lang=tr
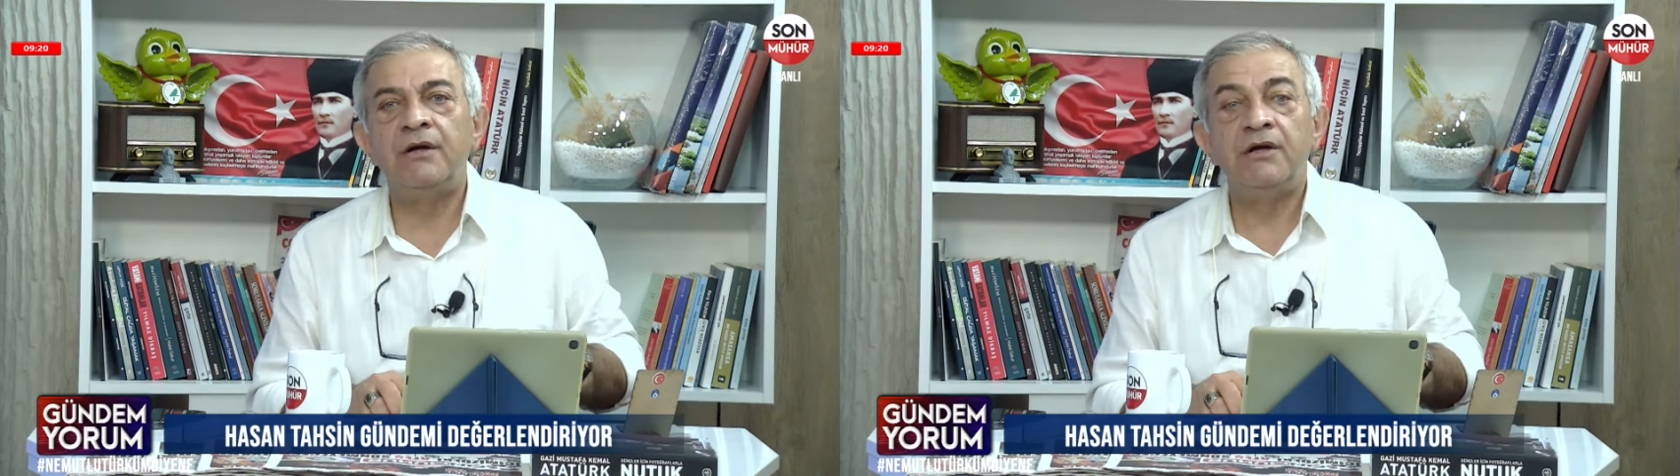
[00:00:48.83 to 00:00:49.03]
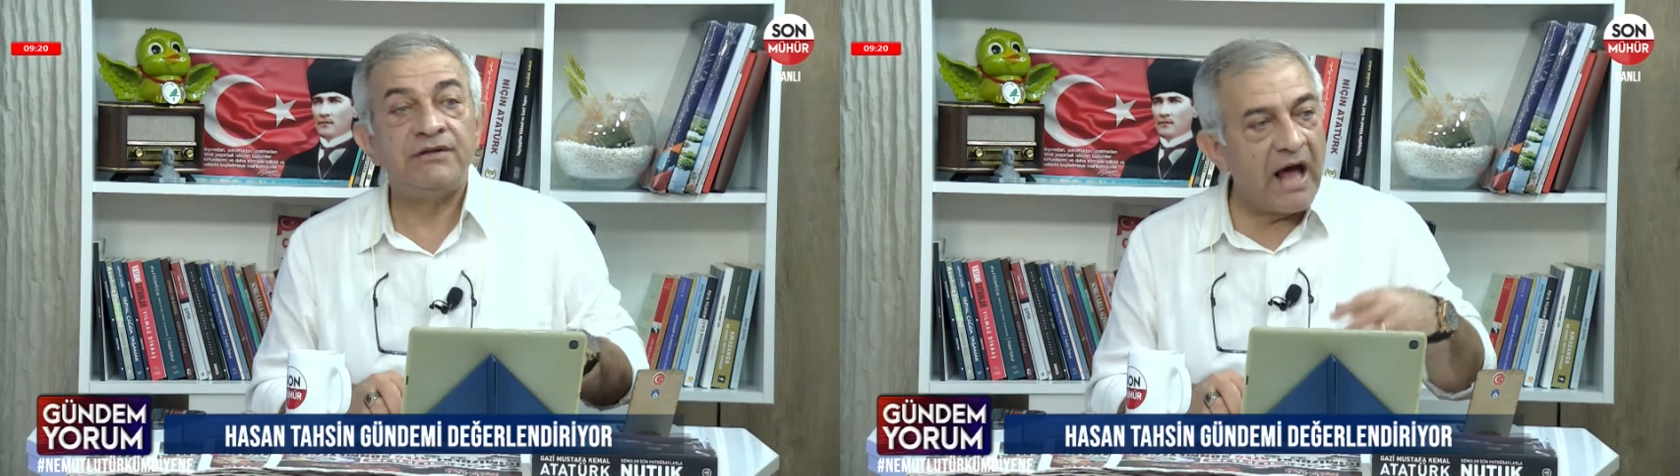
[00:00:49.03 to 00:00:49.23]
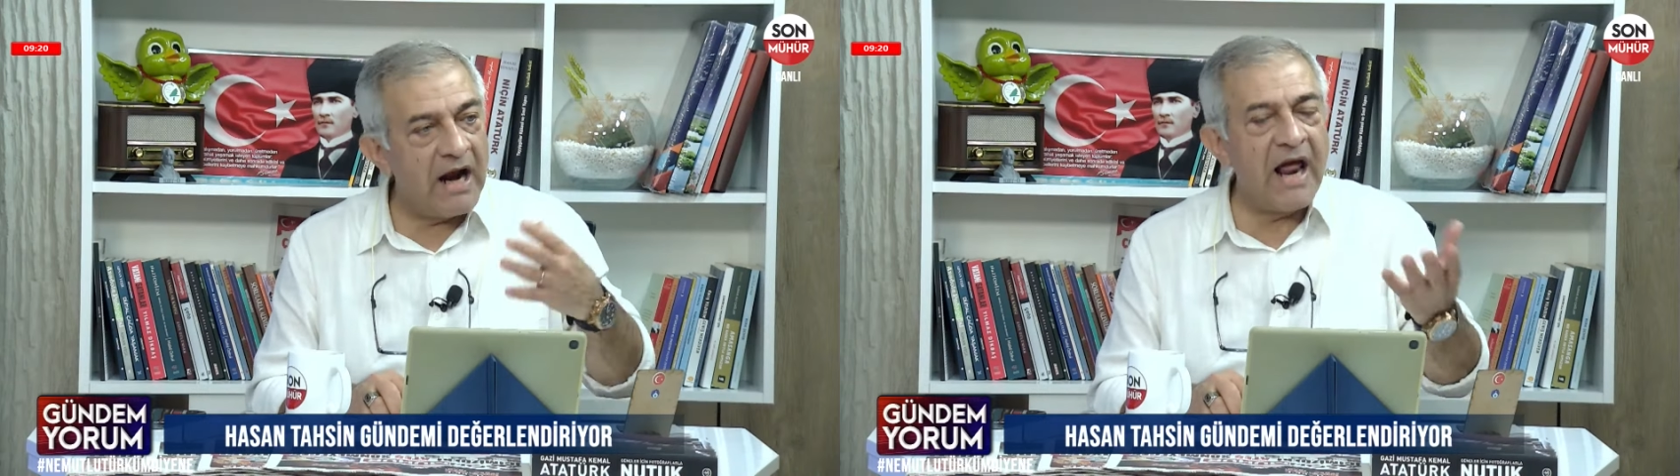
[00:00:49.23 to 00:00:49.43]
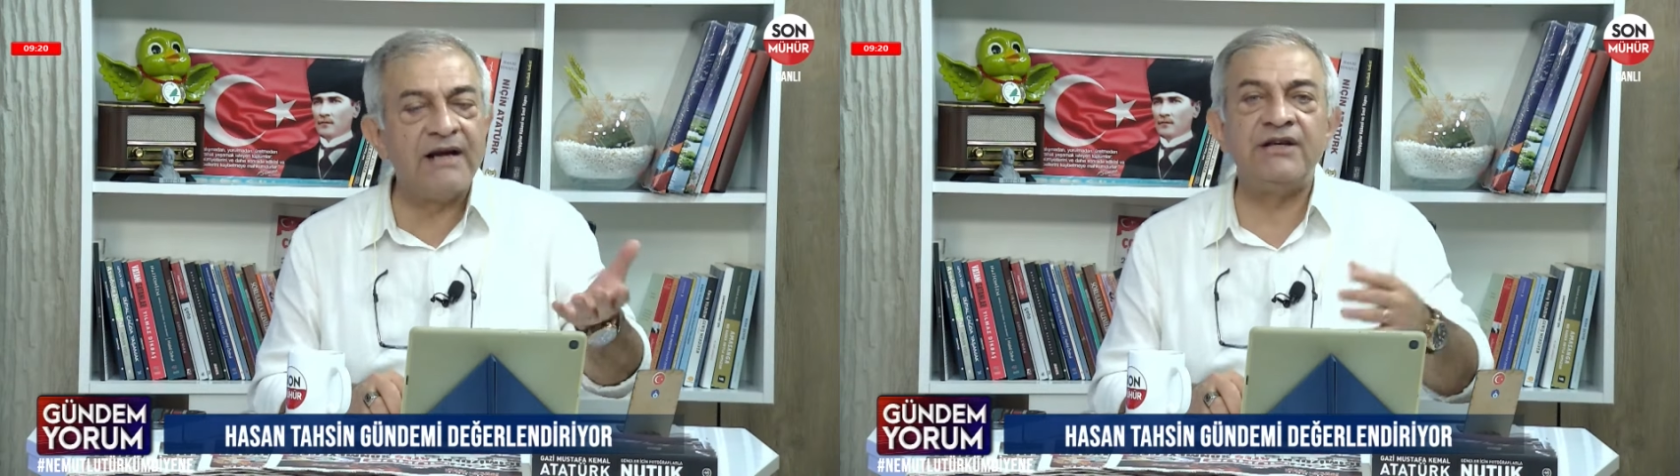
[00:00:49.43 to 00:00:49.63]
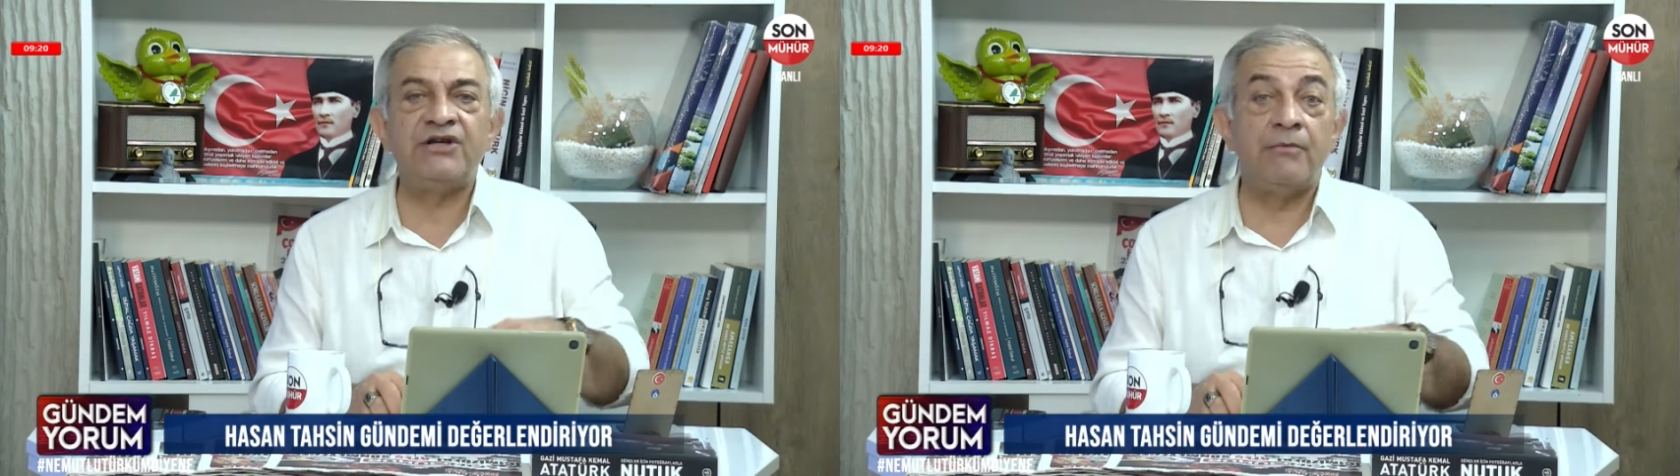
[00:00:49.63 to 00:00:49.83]

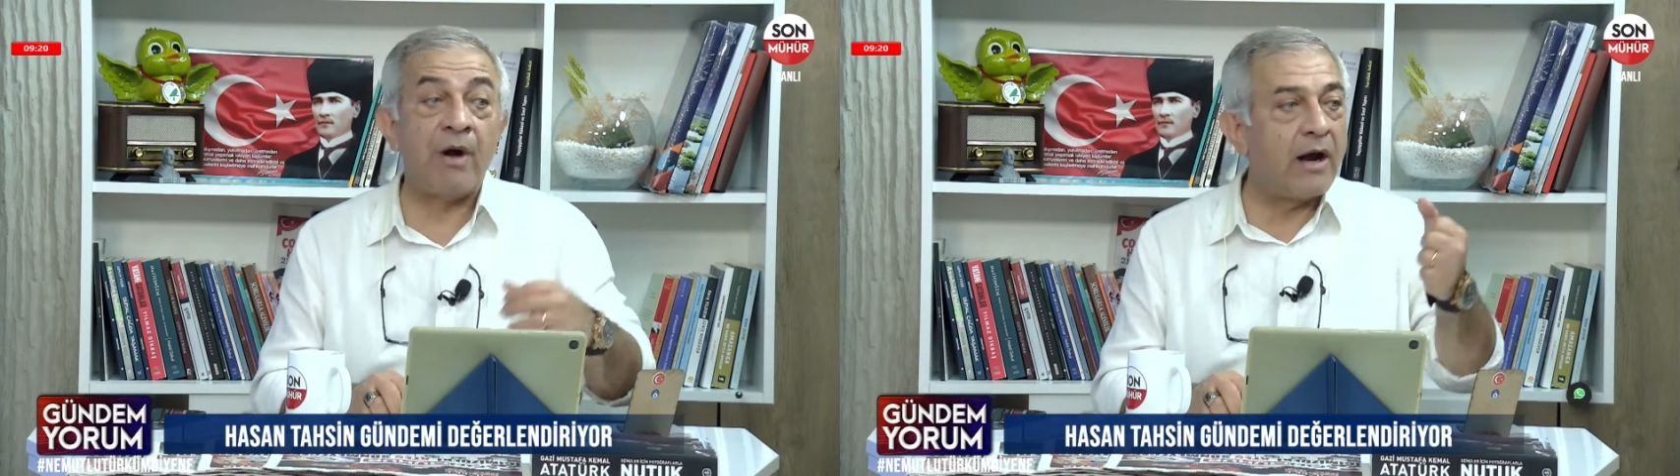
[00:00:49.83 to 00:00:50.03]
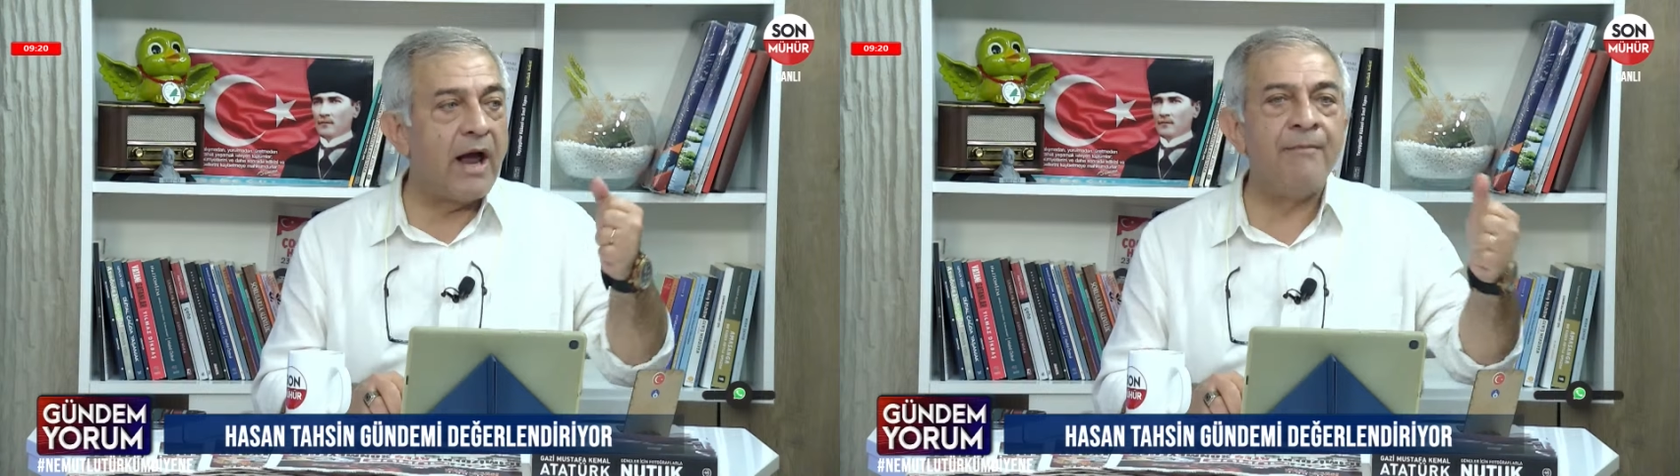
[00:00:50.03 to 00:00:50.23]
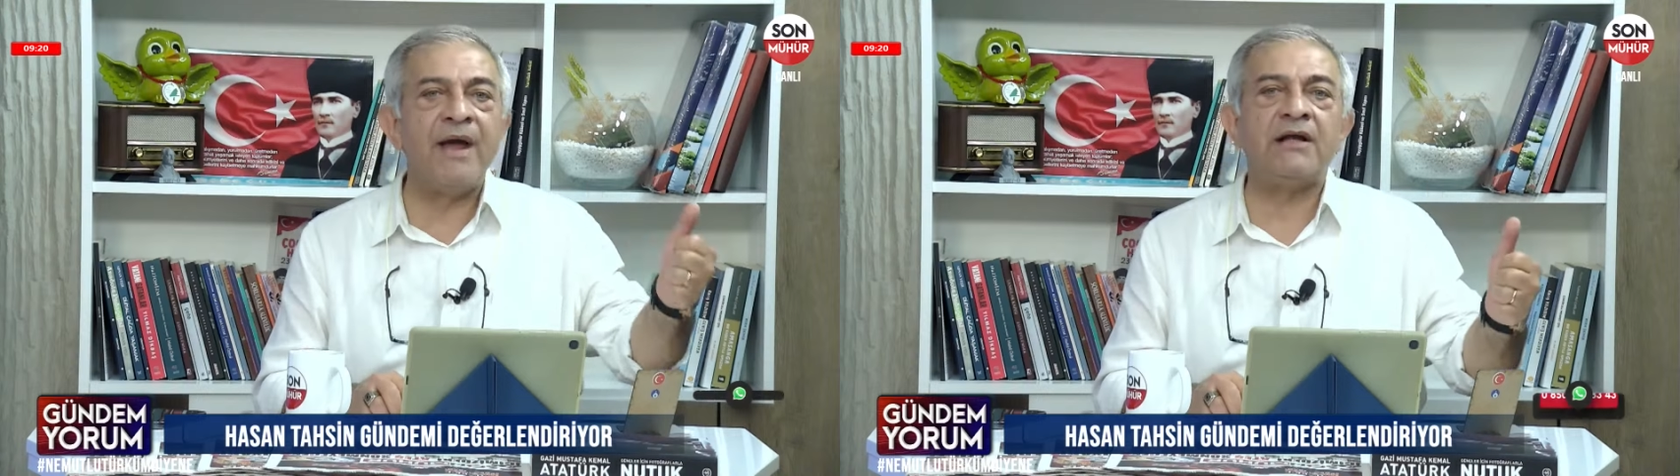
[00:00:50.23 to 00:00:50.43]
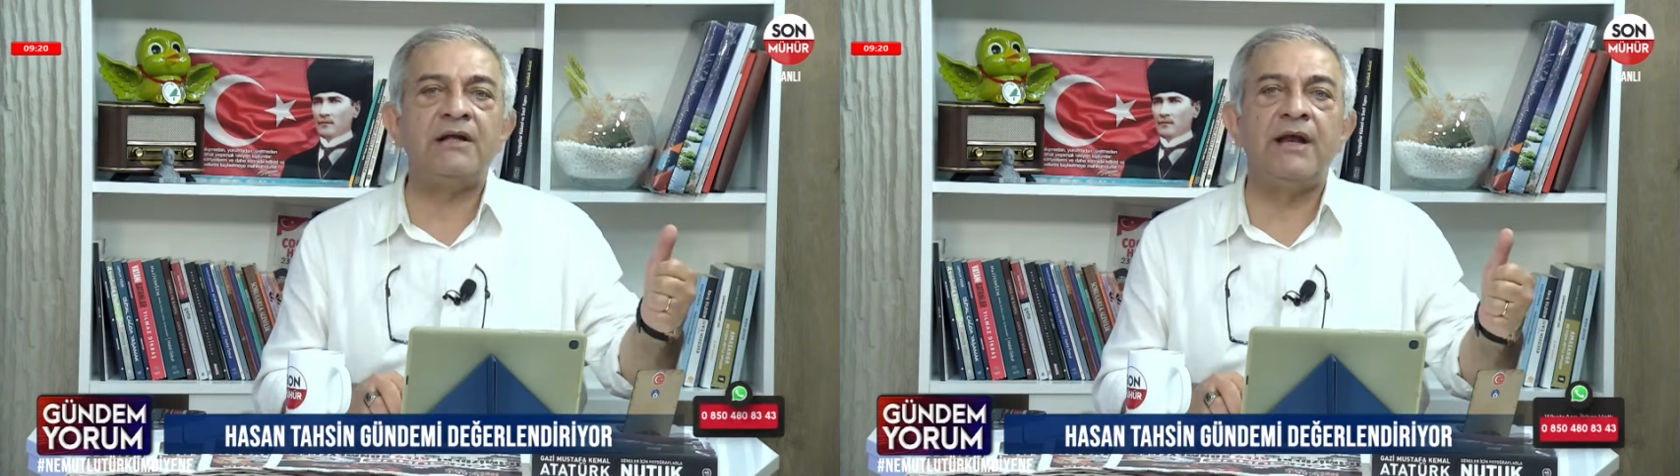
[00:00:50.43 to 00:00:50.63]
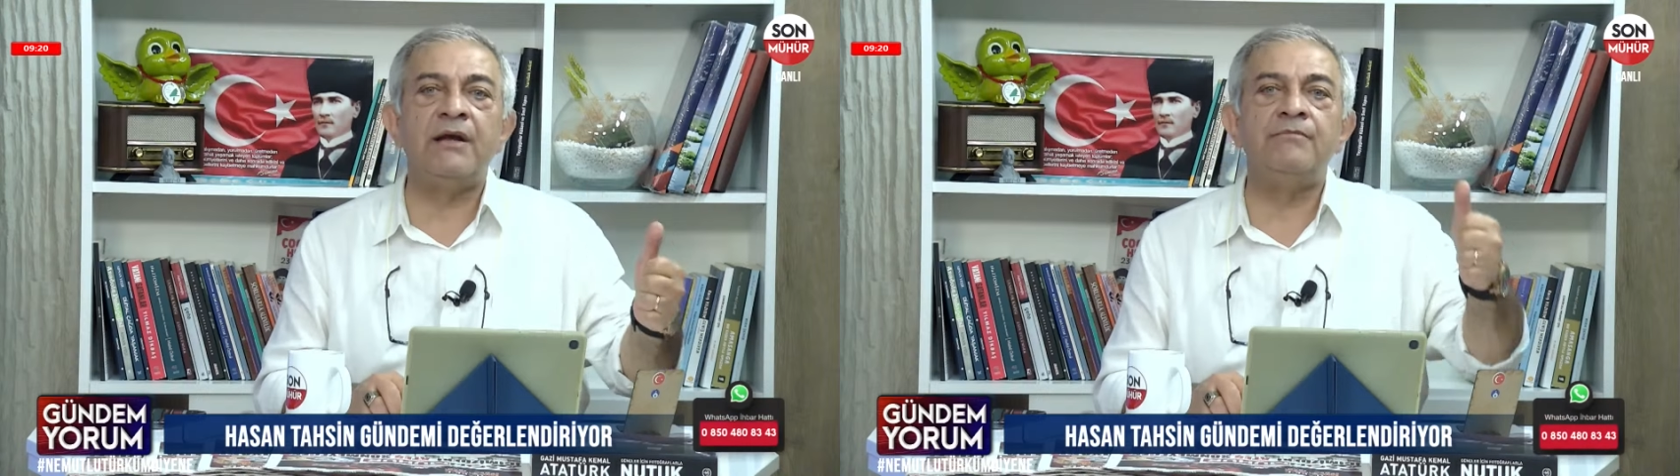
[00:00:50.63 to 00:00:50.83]
Derlerdi ki bak
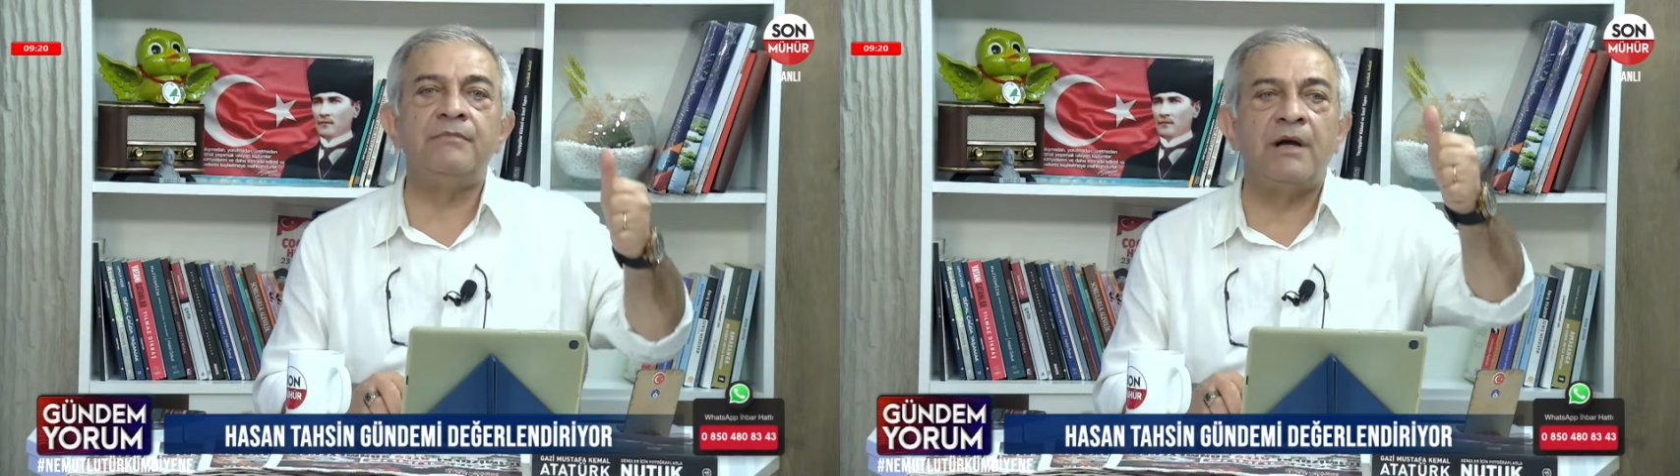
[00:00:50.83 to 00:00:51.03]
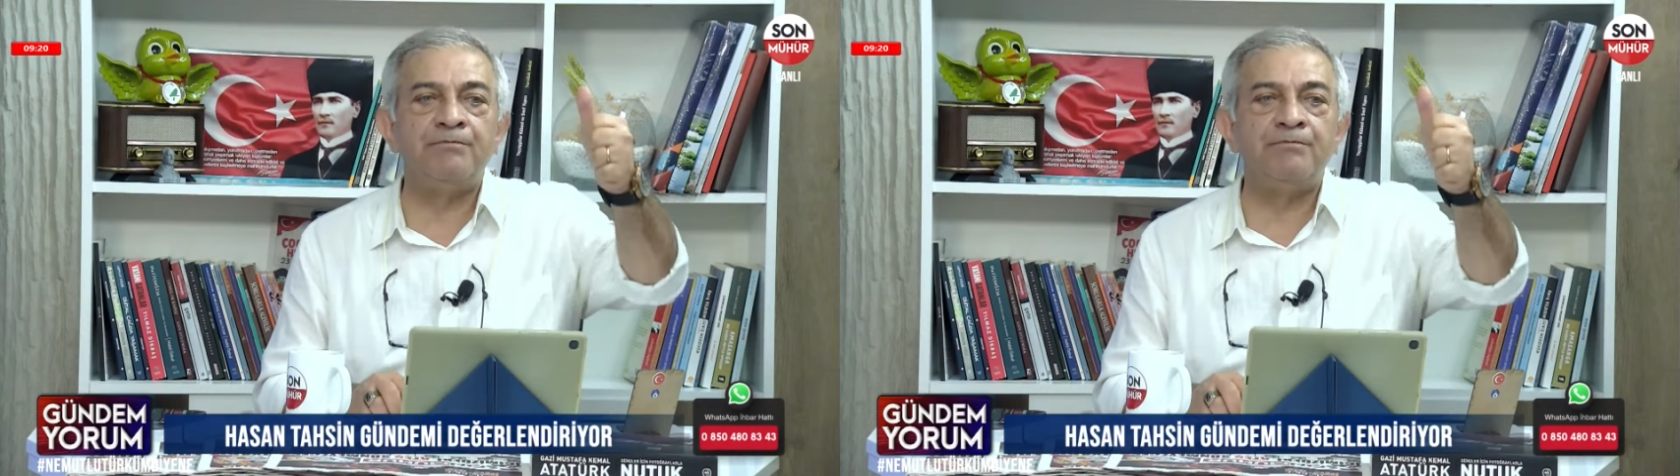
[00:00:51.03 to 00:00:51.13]
emeklilerin